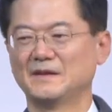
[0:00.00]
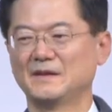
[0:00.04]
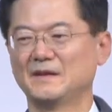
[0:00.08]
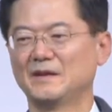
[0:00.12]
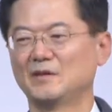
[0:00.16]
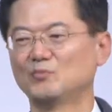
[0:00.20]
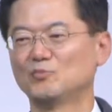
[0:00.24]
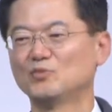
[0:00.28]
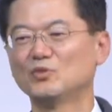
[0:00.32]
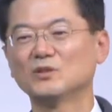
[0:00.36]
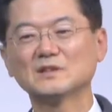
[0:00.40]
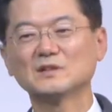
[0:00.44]

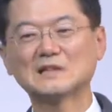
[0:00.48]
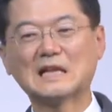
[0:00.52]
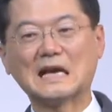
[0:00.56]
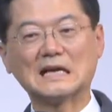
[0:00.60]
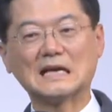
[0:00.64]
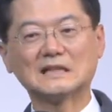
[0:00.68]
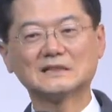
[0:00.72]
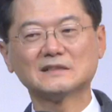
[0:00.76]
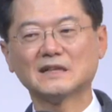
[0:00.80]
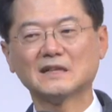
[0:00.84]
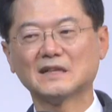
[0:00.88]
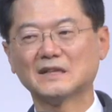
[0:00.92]
물론
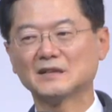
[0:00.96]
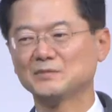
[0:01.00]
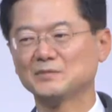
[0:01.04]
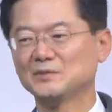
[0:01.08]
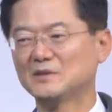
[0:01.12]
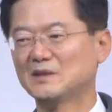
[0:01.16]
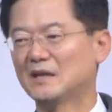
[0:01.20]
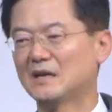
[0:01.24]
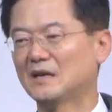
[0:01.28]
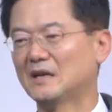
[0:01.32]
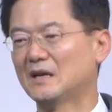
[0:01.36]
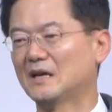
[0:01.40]
다는
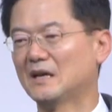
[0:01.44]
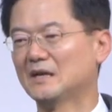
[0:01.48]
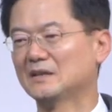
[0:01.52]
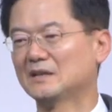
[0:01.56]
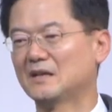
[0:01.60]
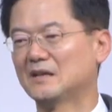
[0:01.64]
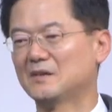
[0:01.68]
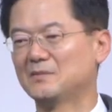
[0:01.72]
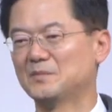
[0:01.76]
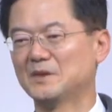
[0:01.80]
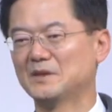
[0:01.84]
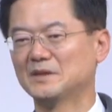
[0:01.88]
아닙니다. 한
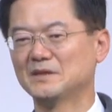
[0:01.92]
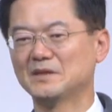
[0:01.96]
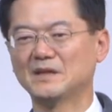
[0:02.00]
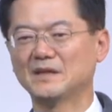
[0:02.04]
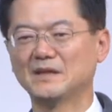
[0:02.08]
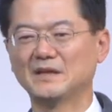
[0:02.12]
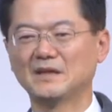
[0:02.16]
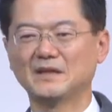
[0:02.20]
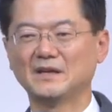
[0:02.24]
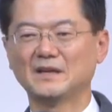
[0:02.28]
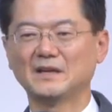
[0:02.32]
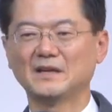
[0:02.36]

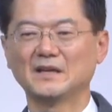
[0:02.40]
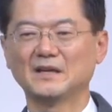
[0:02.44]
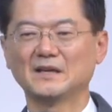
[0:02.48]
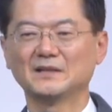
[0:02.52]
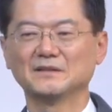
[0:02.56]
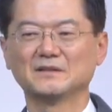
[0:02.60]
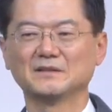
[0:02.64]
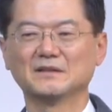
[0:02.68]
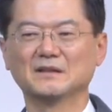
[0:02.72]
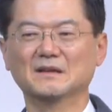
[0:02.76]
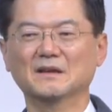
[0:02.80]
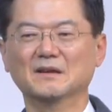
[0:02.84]
알바니아의
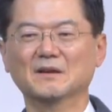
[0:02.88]
한